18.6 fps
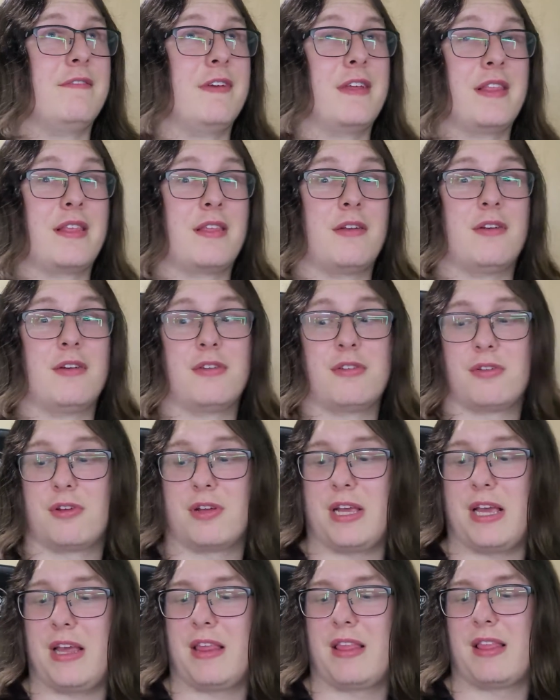Więc no to
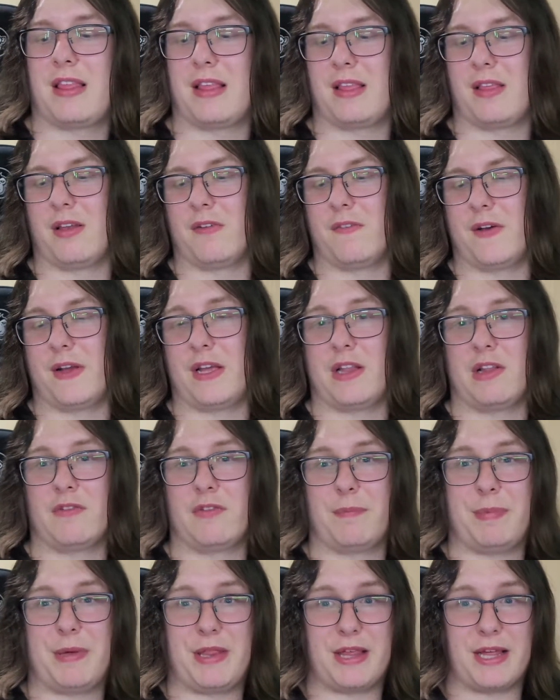nie jest zdecydowanie do
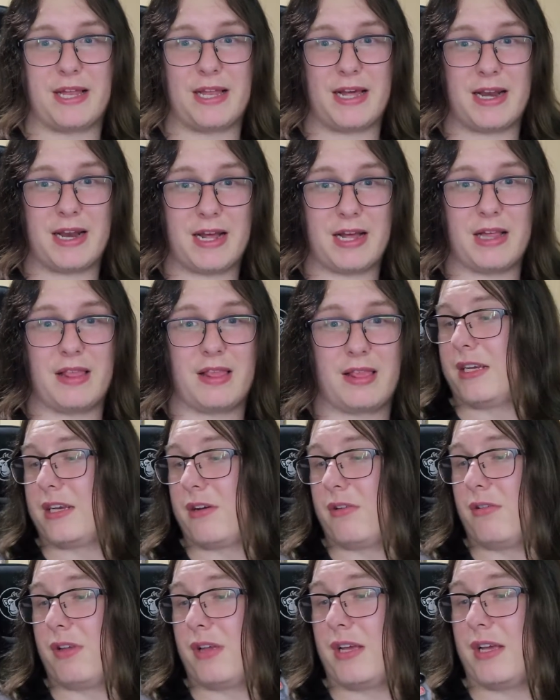wypicia na raz,
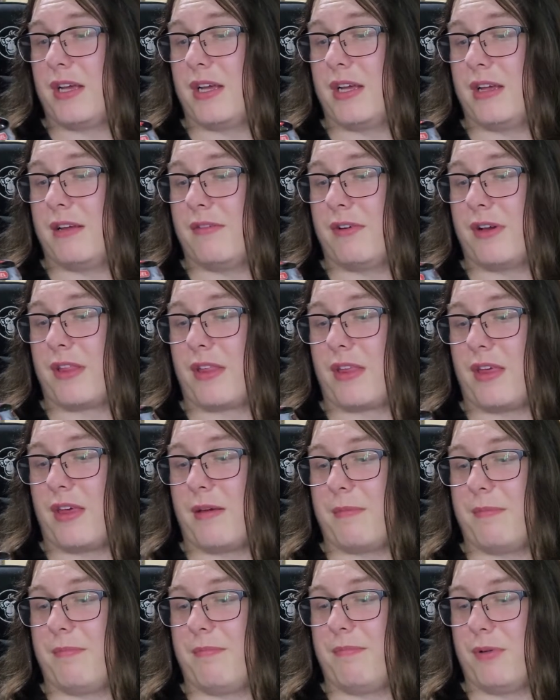szczególnie
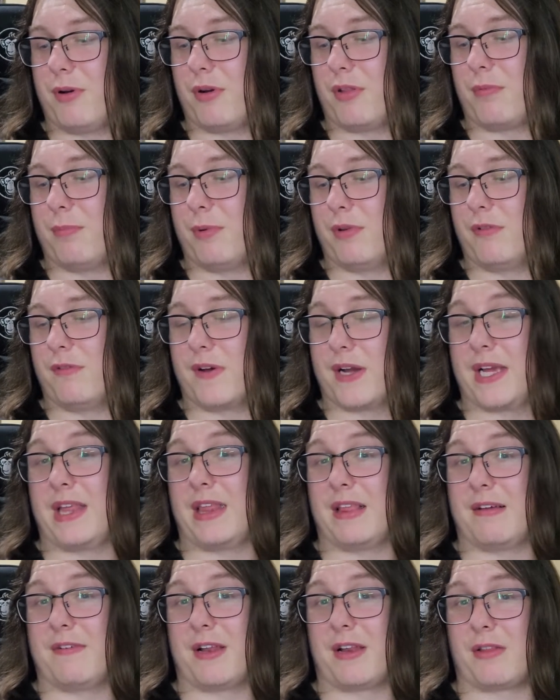właśnie biorąc pod uwagę
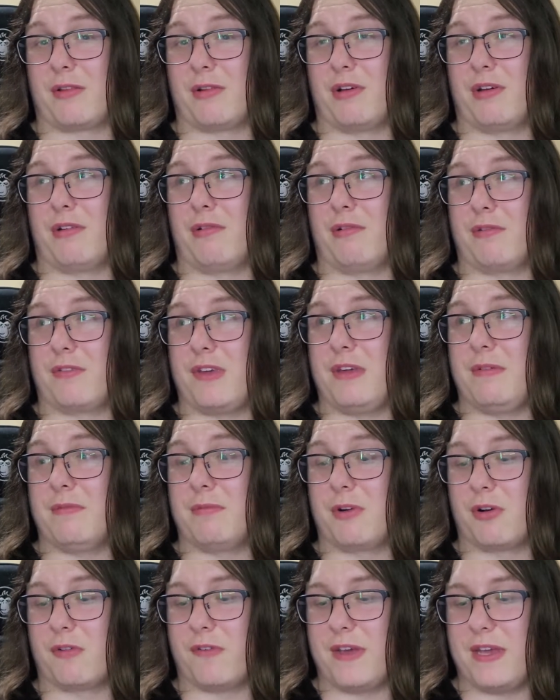zawartą w nim
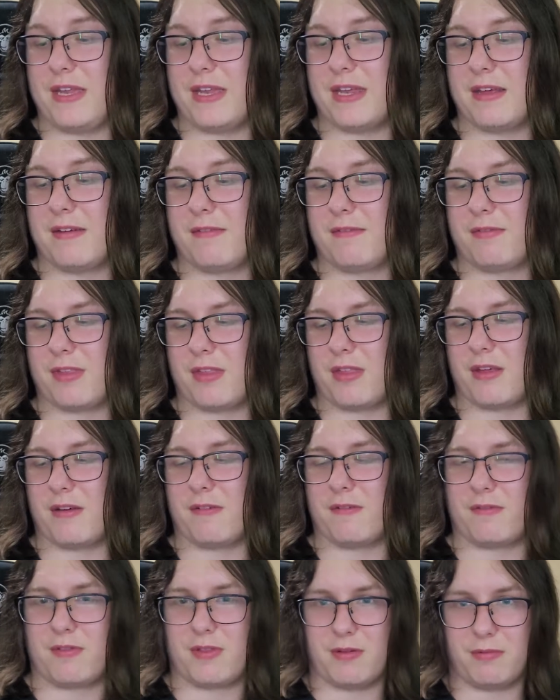kofeinę, w sensie
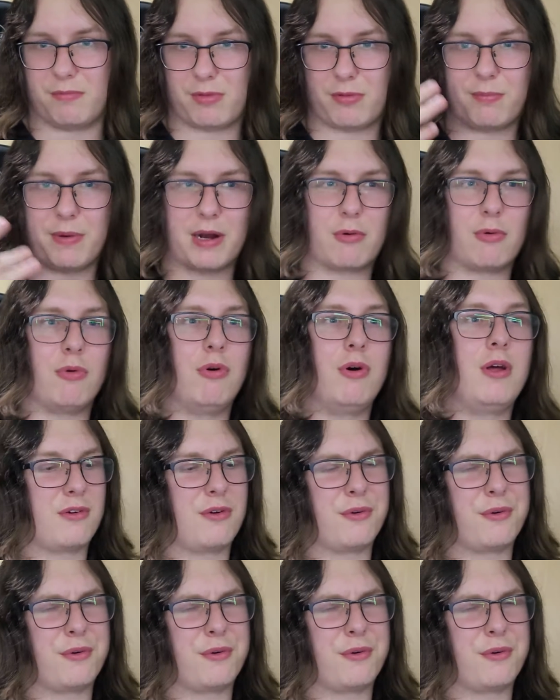w tym smaku.